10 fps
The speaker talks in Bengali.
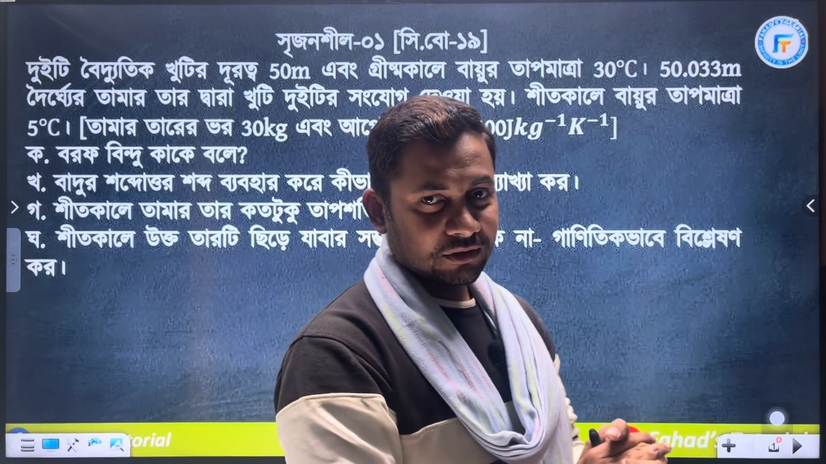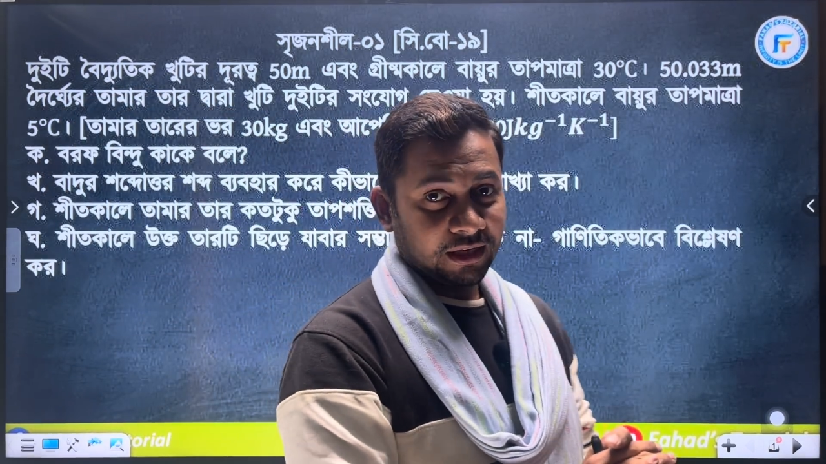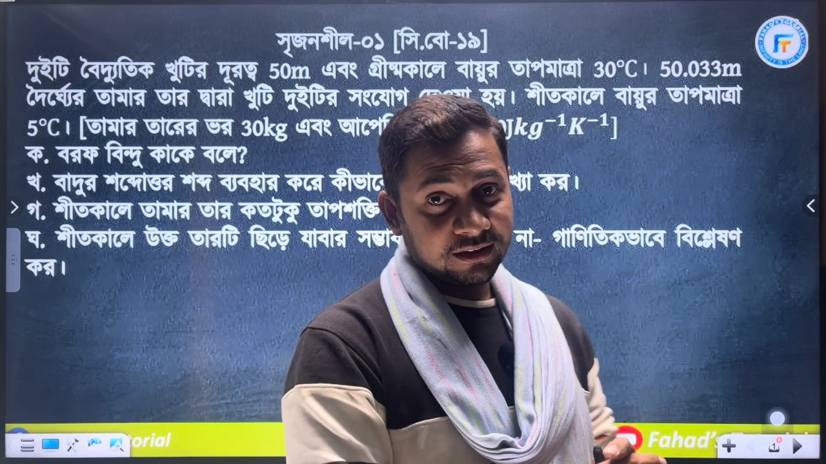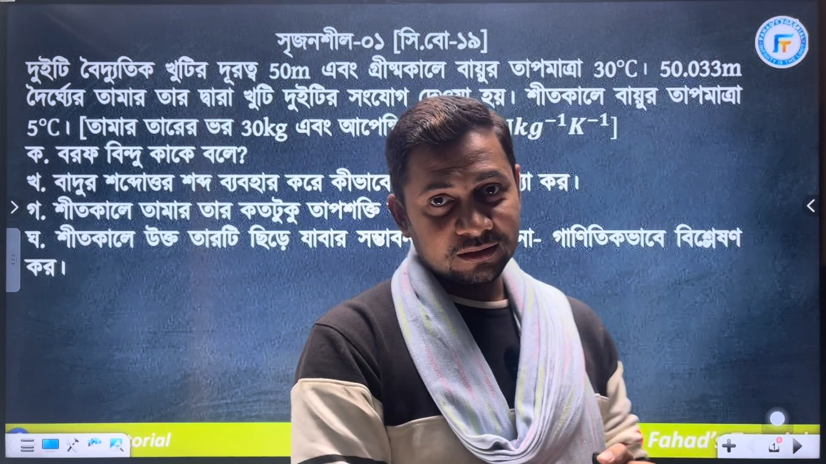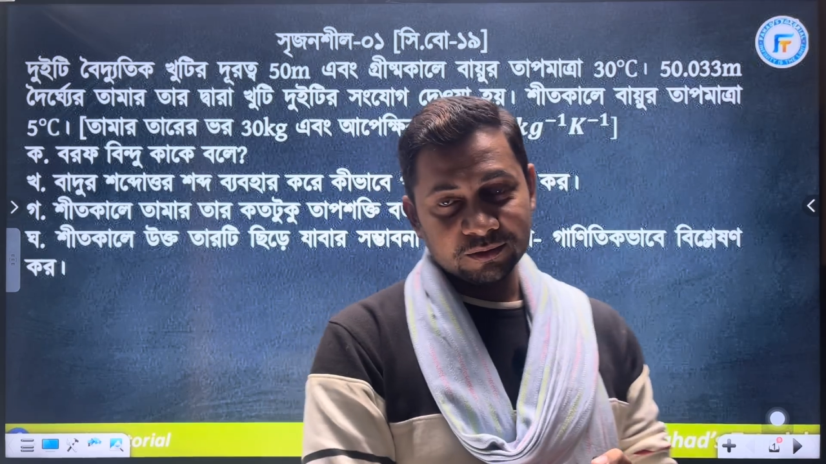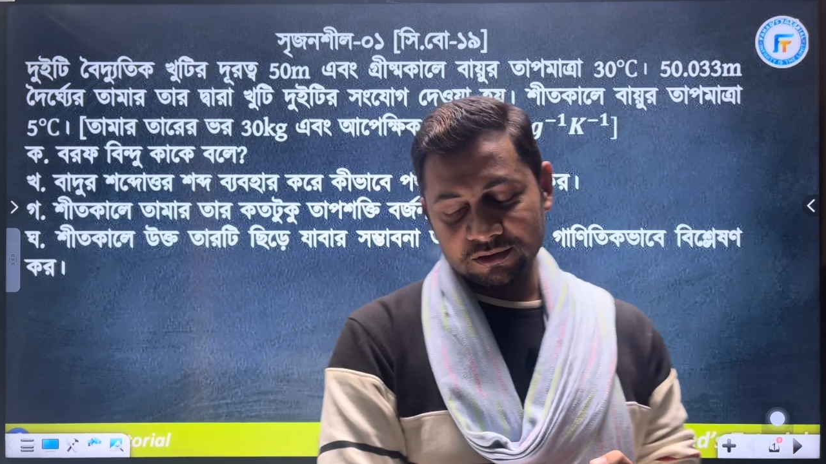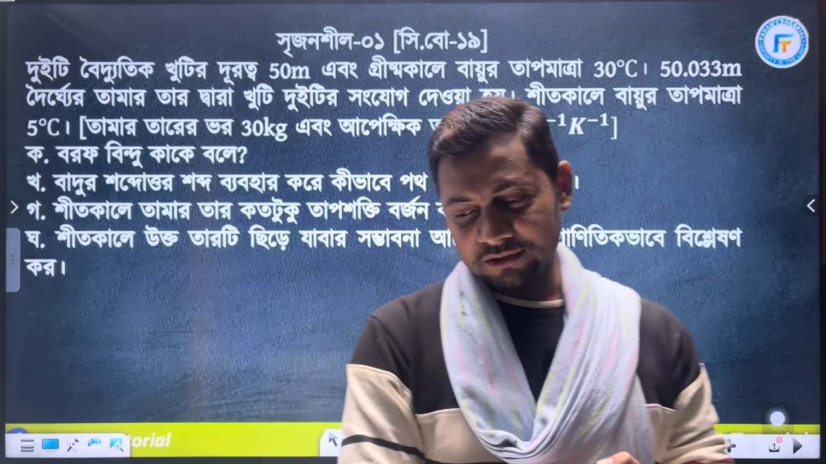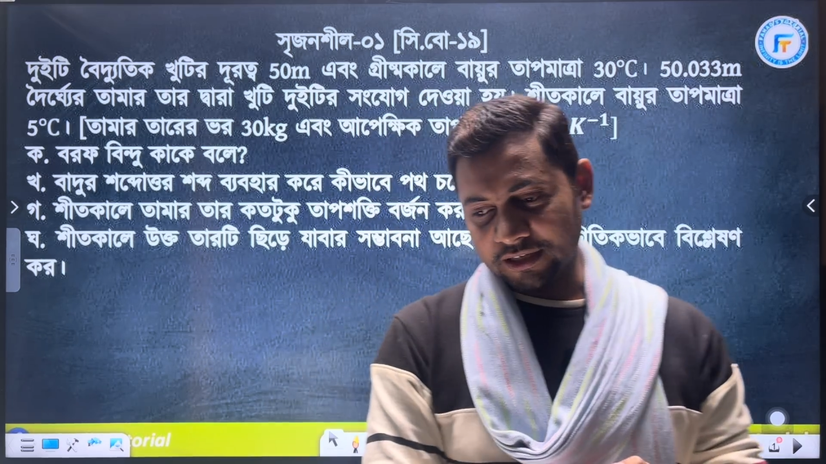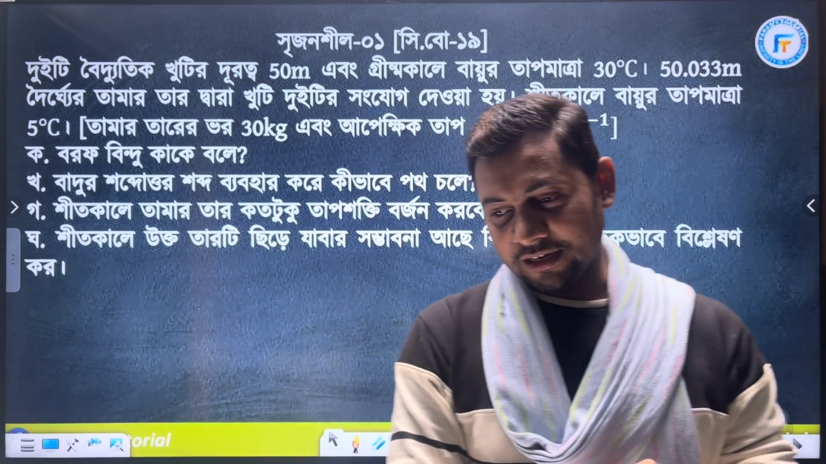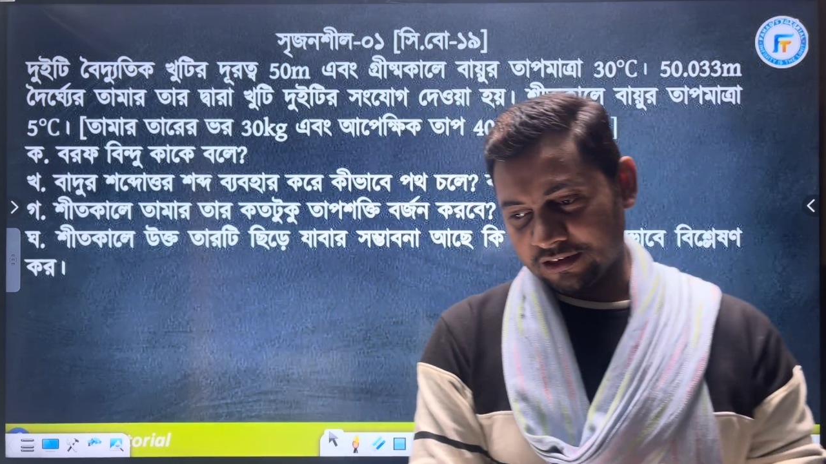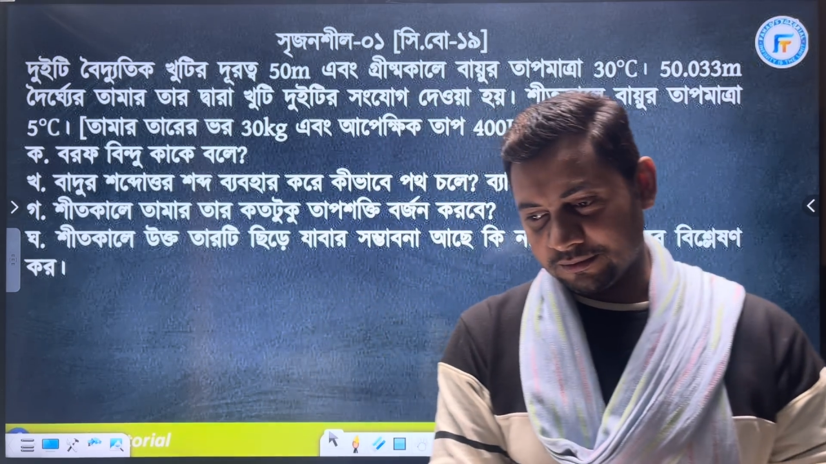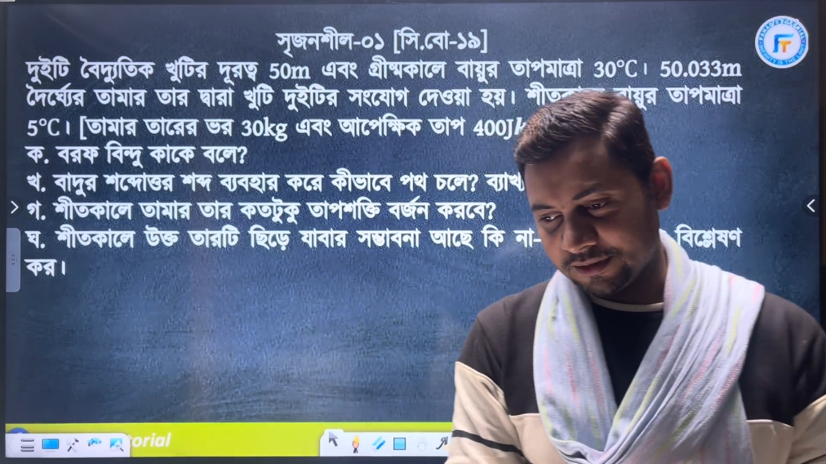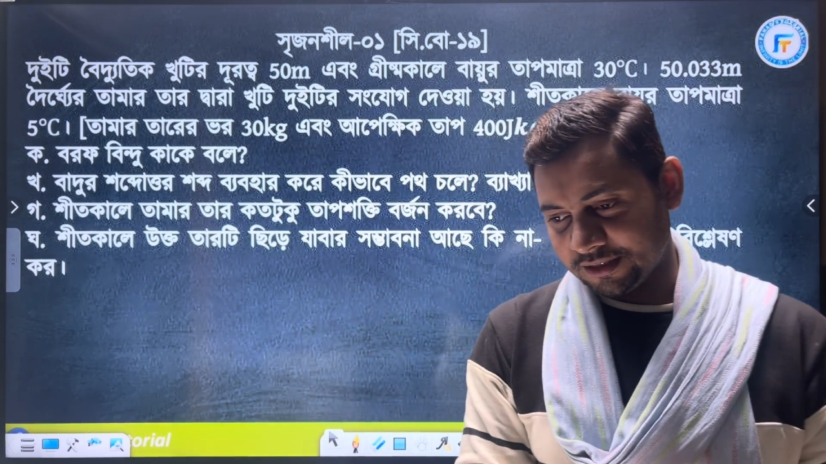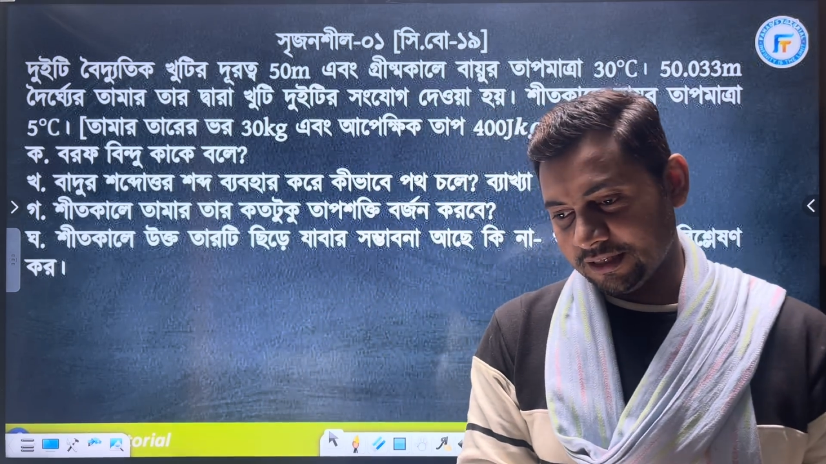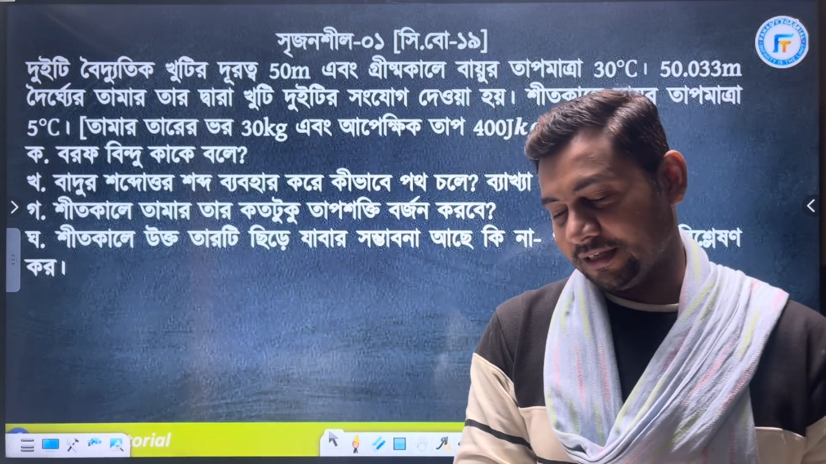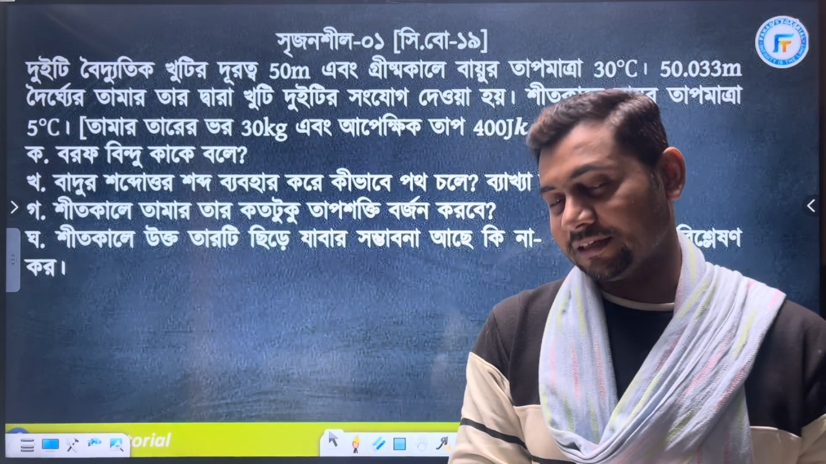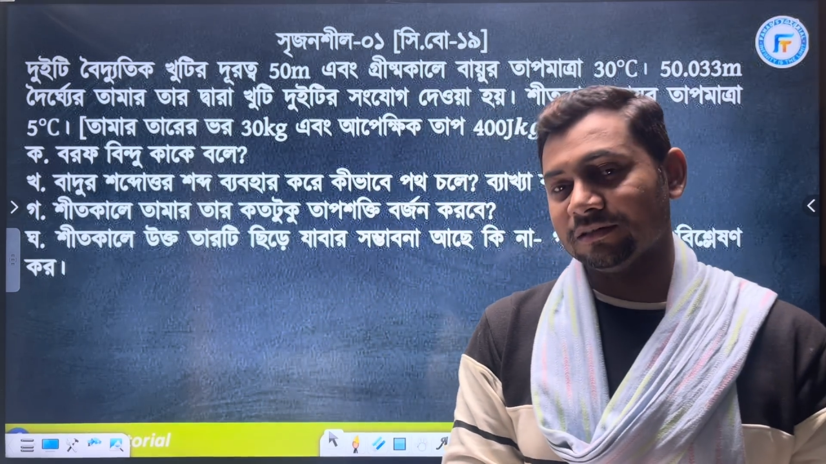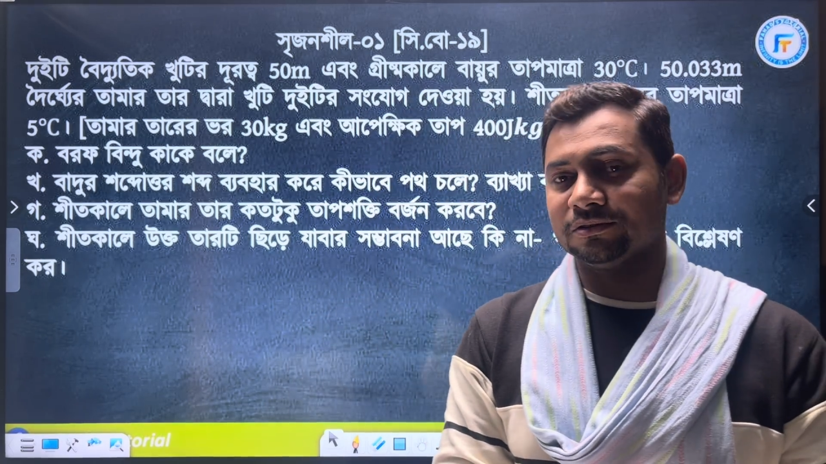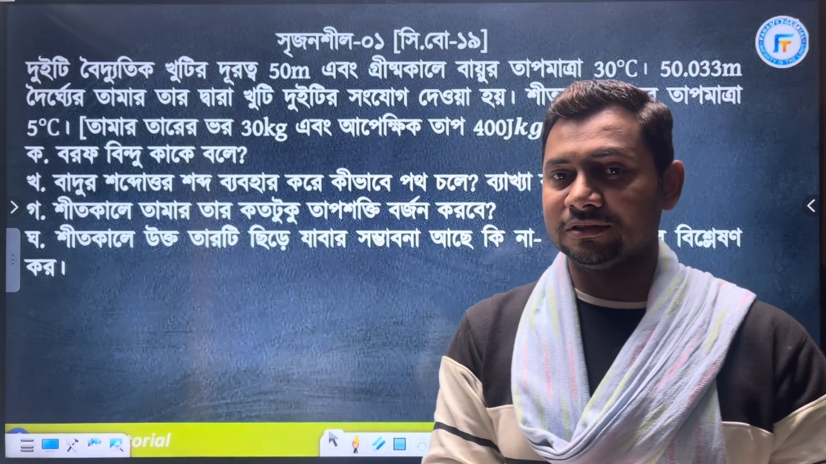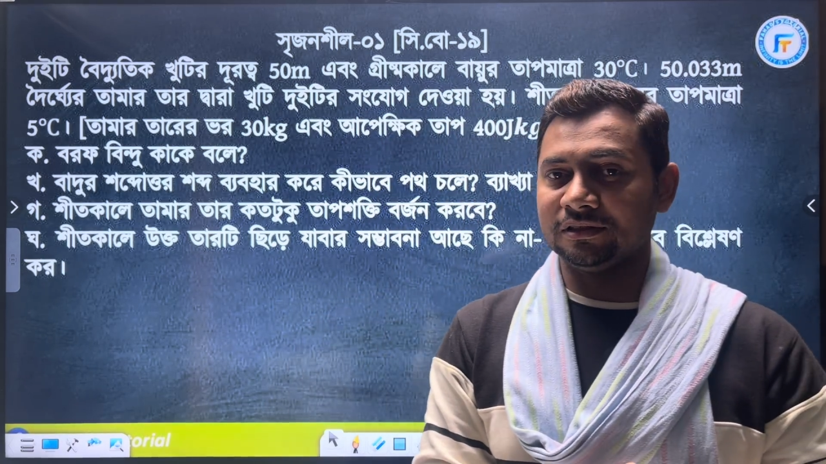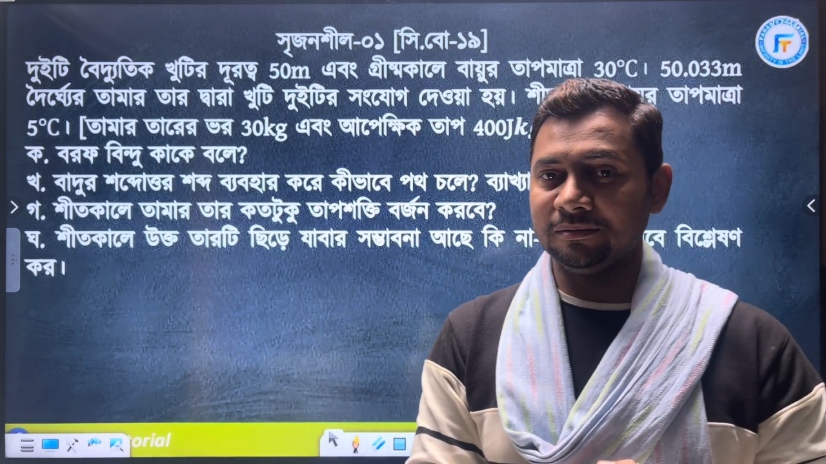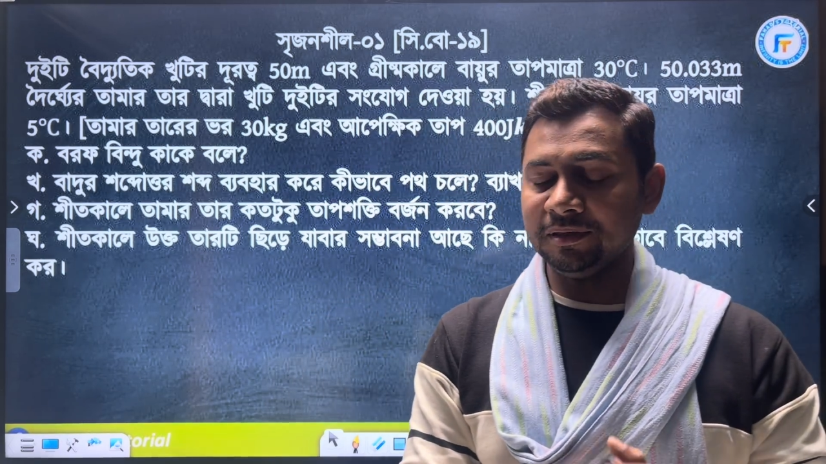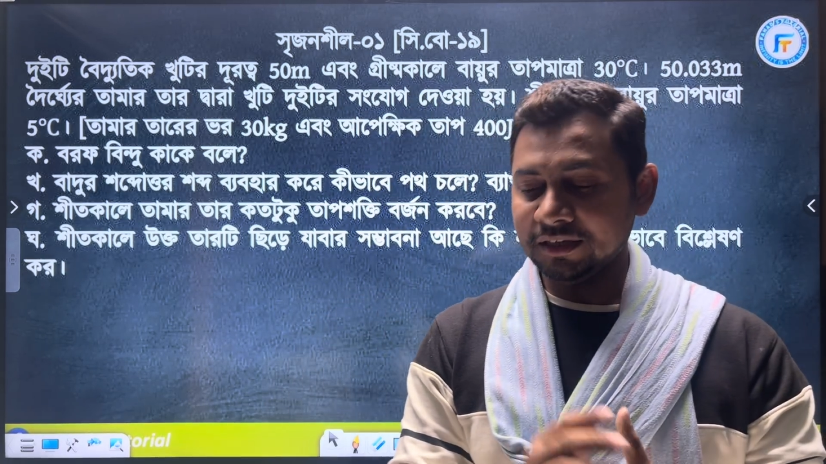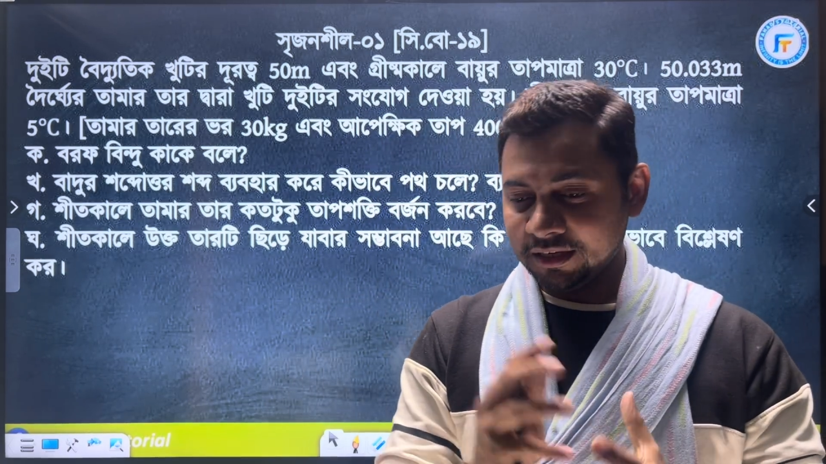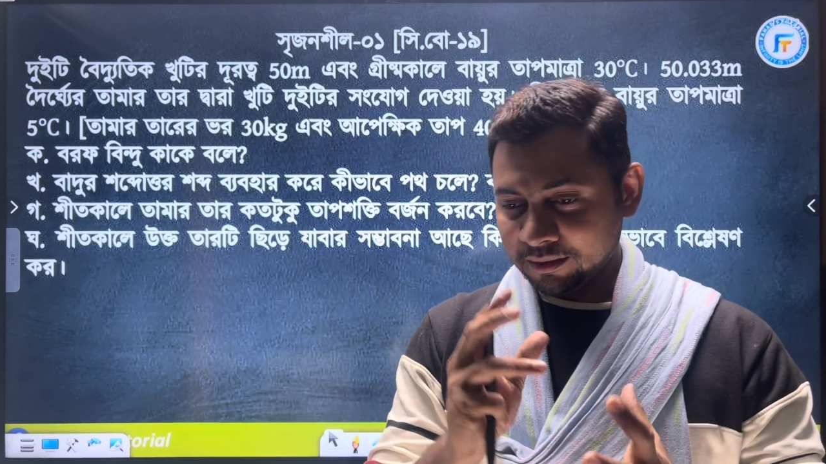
শান্তিমতো ঠান্ডা মাথায় হ্যান্ডেল করতে হবে